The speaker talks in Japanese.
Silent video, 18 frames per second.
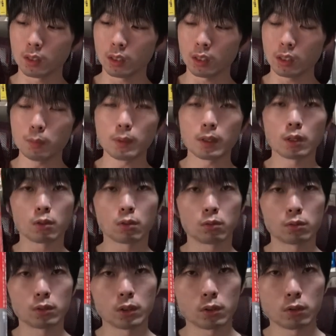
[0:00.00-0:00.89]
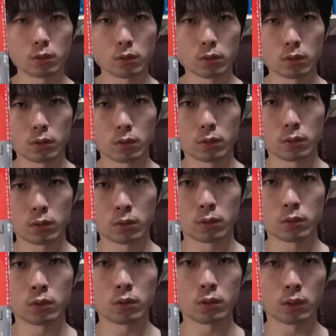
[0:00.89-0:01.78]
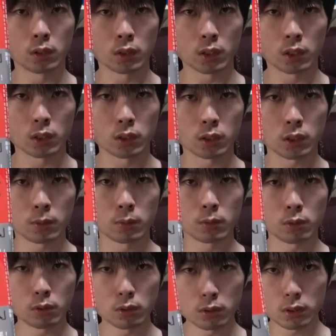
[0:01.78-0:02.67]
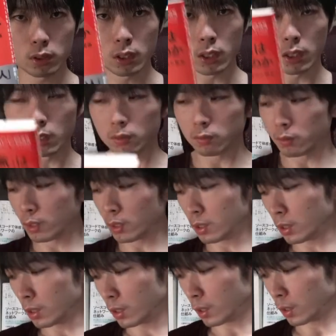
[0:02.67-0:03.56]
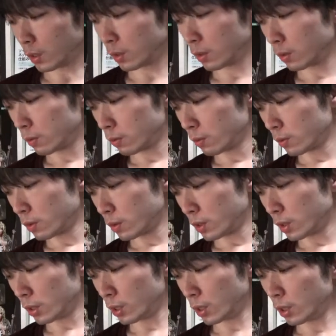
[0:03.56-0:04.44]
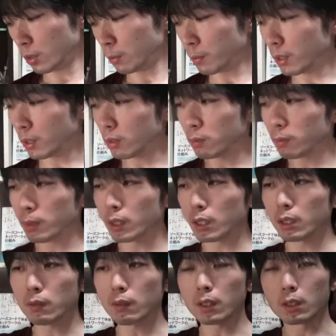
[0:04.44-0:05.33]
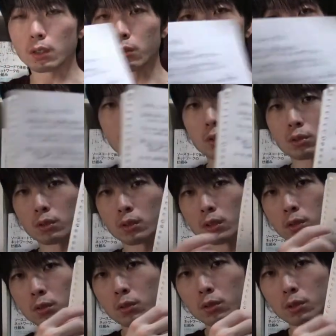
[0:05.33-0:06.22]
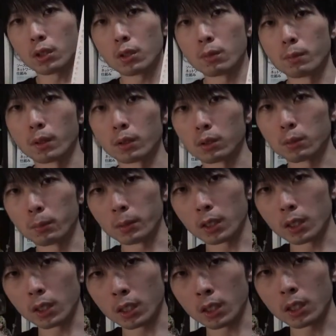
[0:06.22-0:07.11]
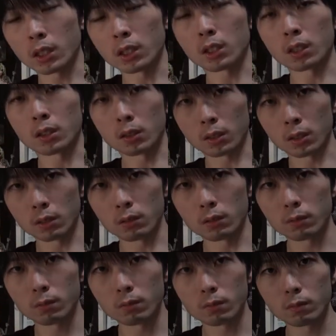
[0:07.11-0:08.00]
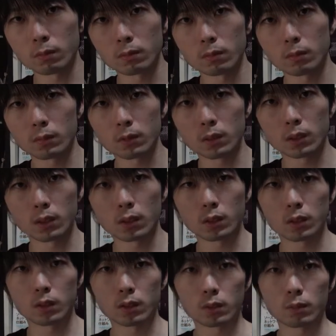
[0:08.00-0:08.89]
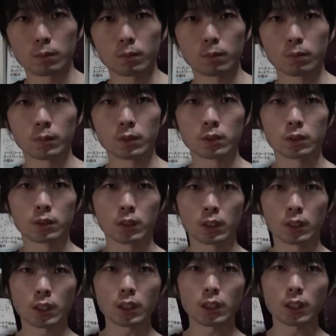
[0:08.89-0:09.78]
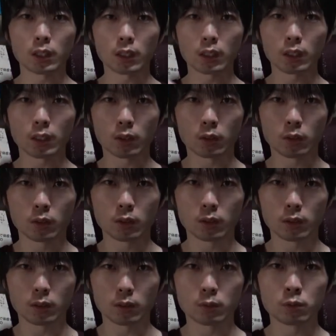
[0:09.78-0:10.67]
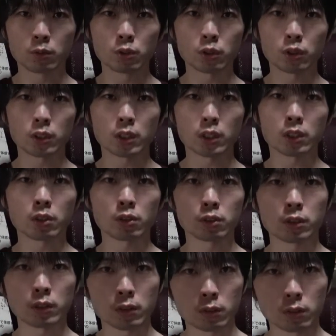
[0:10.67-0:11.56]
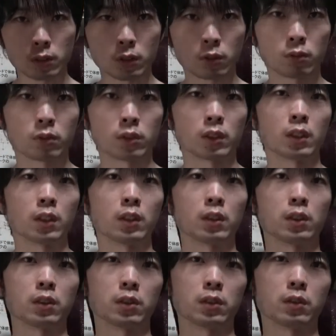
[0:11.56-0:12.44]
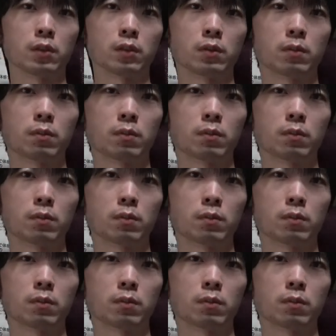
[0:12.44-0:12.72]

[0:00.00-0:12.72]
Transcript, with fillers: 今はこんな本を読んでしかも読んだ上で今の場合はこういうところに要点をまとめて書いていっているですねただただ写し書きをしてるってことじゃないんですよ